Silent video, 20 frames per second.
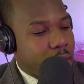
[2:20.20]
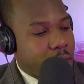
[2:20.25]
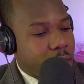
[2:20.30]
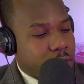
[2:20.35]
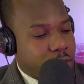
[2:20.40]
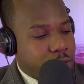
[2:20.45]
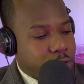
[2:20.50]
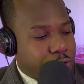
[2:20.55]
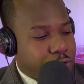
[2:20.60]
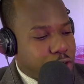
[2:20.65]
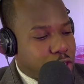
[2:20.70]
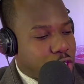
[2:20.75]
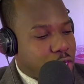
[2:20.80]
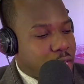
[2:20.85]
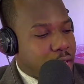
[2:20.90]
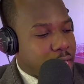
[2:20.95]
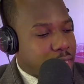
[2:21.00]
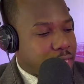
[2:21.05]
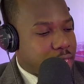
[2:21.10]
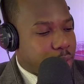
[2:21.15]
Petite vigile
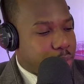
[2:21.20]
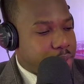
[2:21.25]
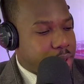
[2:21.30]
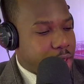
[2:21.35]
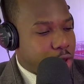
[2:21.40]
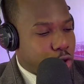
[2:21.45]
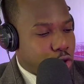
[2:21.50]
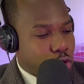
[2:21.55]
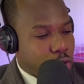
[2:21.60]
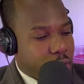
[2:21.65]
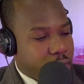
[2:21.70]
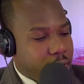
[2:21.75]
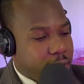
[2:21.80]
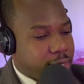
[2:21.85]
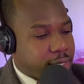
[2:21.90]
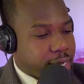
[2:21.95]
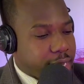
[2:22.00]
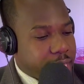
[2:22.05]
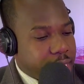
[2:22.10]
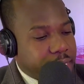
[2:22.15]
là, c'est bien une
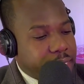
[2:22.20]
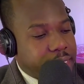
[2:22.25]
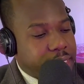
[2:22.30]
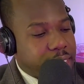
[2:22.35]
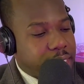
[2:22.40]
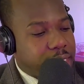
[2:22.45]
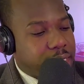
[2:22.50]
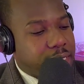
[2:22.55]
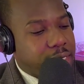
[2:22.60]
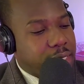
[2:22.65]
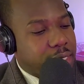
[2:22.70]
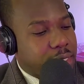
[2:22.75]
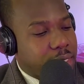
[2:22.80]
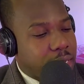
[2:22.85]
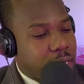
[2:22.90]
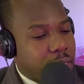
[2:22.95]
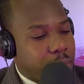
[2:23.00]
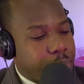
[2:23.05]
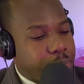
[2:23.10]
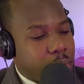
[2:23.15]
lettre écrite
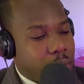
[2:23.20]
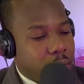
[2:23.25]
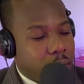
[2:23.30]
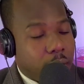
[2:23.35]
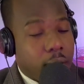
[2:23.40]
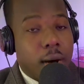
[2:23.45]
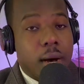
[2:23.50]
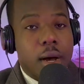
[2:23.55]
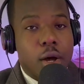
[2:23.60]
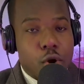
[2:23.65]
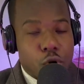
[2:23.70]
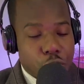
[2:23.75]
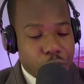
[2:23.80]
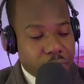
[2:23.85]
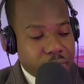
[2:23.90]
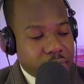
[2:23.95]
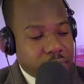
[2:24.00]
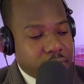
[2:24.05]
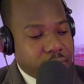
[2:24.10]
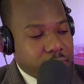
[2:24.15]
par le
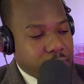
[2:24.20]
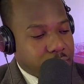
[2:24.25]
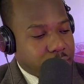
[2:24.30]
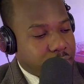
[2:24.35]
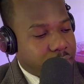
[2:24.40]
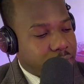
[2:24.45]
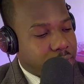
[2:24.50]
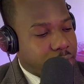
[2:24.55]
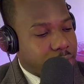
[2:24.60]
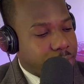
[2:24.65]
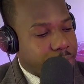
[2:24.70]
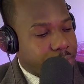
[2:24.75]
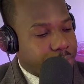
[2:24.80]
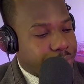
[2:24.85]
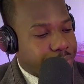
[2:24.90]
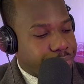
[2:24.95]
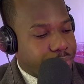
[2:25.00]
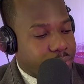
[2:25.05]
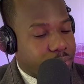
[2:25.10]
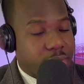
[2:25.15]
Christ.
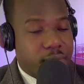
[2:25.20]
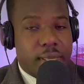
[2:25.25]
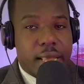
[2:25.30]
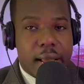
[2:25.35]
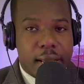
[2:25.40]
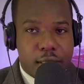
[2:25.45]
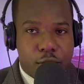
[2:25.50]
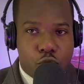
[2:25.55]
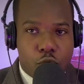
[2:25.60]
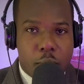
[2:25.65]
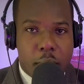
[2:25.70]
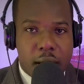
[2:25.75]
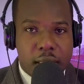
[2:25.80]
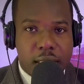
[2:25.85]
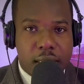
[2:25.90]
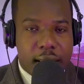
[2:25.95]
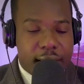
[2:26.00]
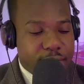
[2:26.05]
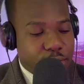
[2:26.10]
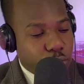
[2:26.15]
Texte de base
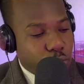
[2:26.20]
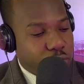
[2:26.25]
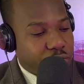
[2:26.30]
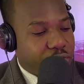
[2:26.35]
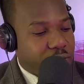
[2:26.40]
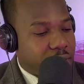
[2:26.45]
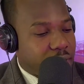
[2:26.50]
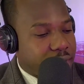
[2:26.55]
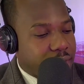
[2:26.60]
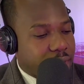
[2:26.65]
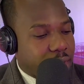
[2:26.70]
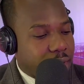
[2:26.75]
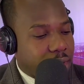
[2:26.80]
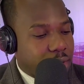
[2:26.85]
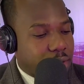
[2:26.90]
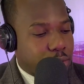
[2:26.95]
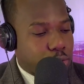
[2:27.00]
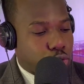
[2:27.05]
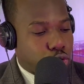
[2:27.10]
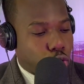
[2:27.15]
là, trouvé dans
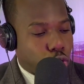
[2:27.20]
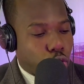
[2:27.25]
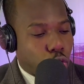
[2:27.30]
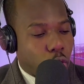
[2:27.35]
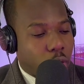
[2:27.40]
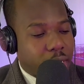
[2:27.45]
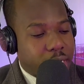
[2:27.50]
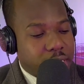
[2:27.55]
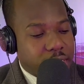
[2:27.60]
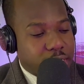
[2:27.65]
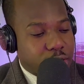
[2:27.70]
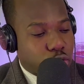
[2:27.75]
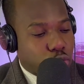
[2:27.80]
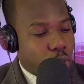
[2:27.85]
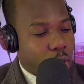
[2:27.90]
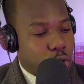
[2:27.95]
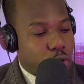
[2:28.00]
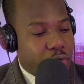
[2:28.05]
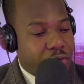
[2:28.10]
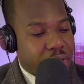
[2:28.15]
2 Corinthiens
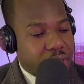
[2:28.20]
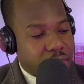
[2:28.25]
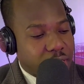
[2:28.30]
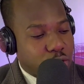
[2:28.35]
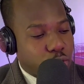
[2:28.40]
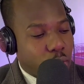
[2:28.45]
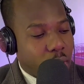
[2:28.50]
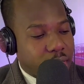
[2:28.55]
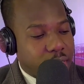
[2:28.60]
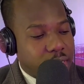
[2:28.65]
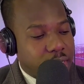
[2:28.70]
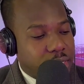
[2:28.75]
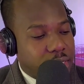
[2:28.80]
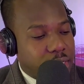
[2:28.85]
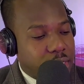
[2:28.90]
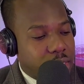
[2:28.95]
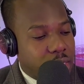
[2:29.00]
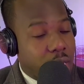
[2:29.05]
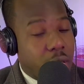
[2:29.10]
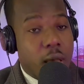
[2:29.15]
3, le verset 3 qui
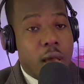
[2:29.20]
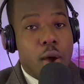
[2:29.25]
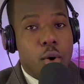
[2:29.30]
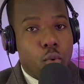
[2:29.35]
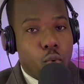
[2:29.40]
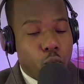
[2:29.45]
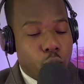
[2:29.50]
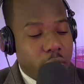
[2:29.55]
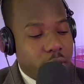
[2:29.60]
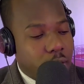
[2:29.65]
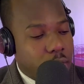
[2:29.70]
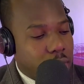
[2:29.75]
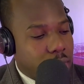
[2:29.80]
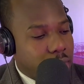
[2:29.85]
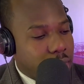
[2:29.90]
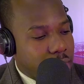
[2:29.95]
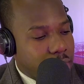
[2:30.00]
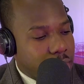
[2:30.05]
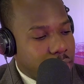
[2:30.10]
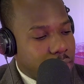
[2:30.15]
dit, oui,
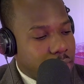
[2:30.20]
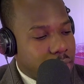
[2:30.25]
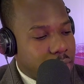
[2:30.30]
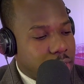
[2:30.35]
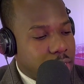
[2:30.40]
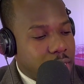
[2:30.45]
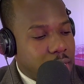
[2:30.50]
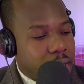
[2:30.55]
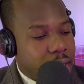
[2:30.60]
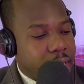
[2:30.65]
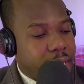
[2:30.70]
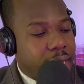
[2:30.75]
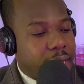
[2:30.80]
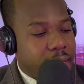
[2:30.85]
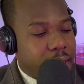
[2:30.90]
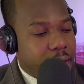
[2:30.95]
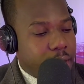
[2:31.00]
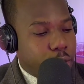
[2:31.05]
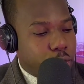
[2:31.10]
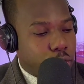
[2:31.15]
il est
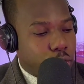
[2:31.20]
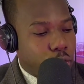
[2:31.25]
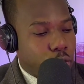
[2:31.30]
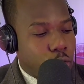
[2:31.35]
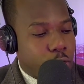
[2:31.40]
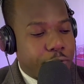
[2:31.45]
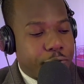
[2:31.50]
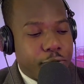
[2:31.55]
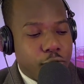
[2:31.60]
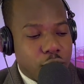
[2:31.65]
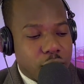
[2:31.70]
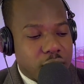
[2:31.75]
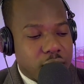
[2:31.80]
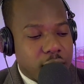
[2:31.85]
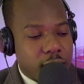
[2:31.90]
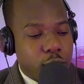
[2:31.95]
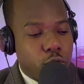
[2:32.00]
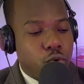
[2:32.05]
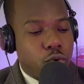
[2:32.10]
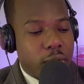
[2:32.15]
clair que vous
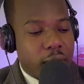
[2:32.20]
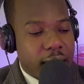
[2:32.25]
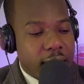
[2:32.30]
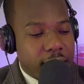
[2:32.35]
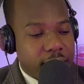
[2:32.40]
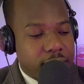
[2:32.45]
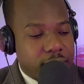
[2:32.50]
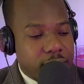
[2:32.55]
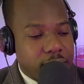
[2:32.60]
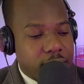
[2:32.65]
êtes une lettre